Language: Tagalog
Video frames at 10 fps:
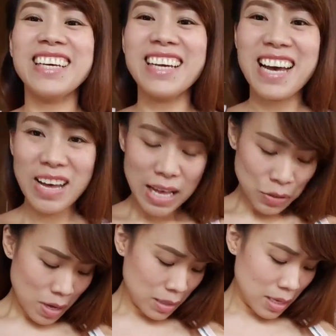
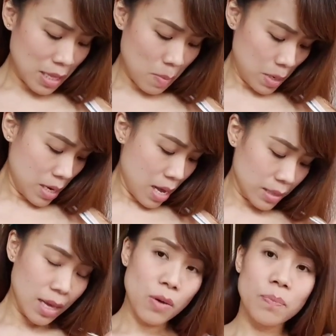Nagkaano ata na mali
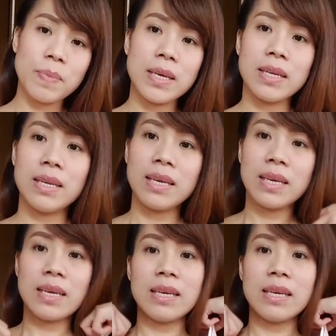ata ang pili.